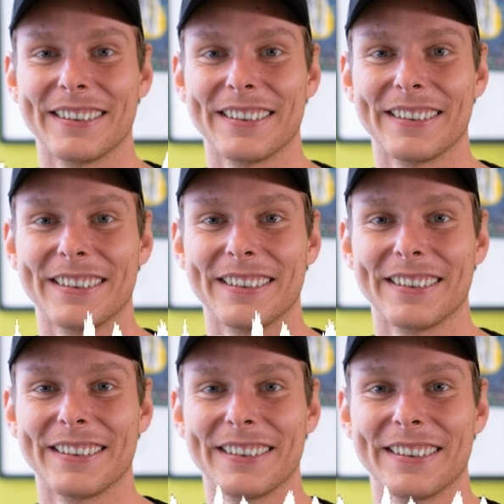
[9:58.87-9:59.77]
Auch noch
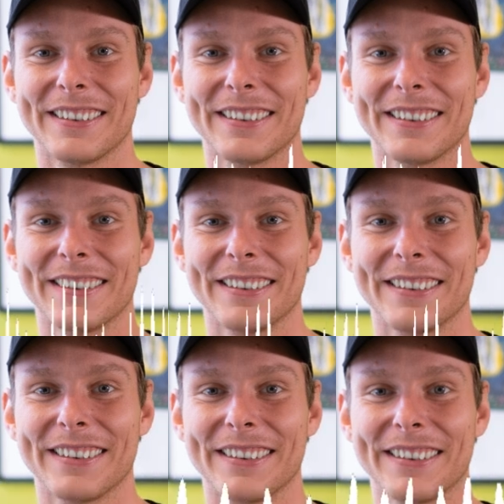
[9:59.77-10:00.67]
ein ganz
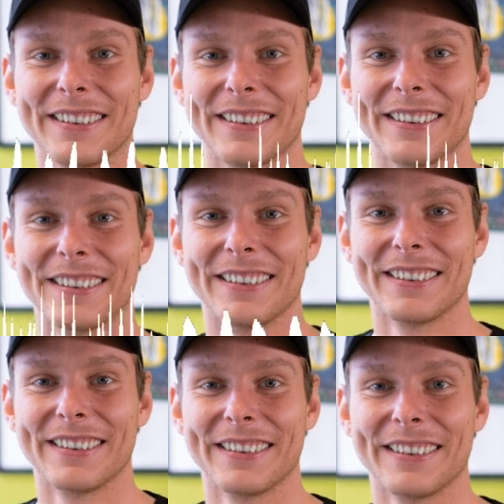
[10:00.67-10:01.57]
toller
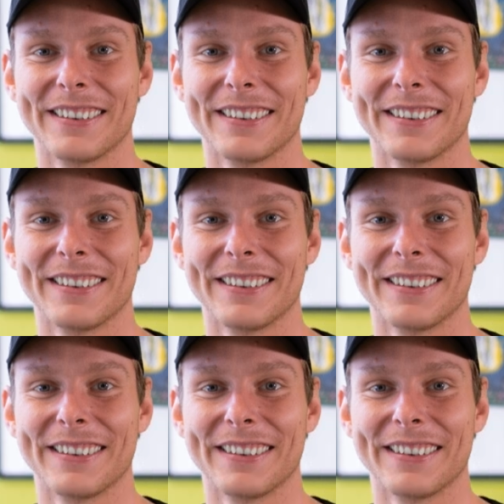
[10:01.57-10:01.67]
Kuchenladen.